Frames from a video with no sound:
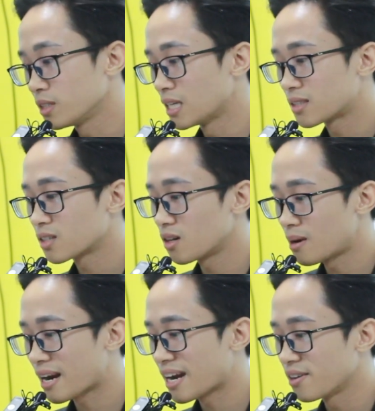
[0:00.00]
được chưa tức
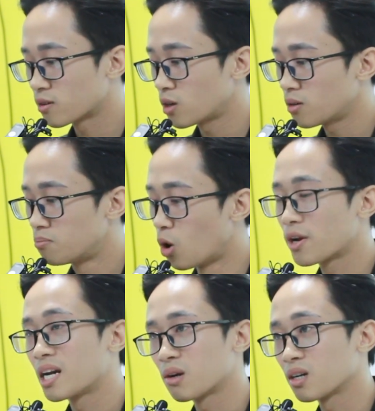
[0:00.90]
là bạn này được có
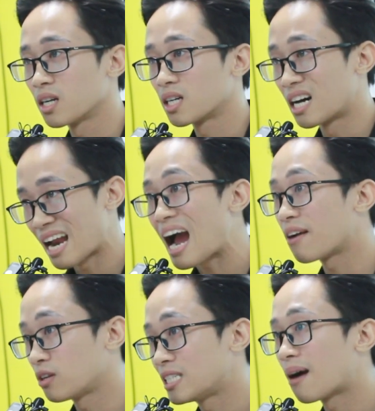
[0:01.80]
một là gần 2